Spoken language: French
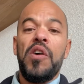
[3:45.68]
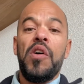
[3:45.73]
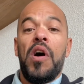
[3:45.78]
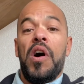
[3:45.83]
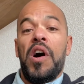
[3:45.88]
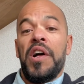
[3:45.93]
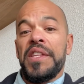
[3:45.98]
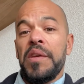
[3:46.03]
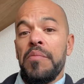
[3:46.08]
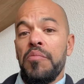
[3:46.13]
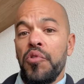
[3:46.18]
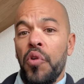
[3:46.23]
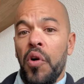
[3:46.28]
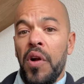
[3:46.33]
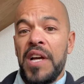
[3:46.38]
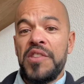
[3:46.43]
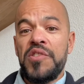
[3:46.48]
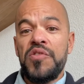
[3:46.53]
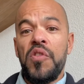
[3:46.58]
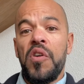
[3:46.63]
en début de
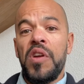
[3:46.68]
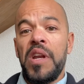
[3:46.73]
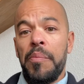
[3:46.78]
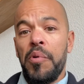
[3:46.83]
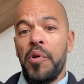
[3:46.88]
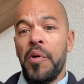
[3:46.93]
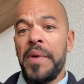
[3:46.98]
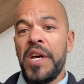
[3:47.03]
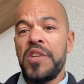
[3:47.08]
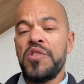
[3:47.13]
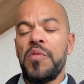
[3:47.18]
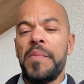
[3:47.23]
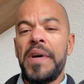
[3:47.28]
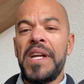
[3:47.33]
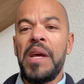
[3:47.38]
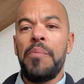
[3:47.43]
relation, les premières semaines,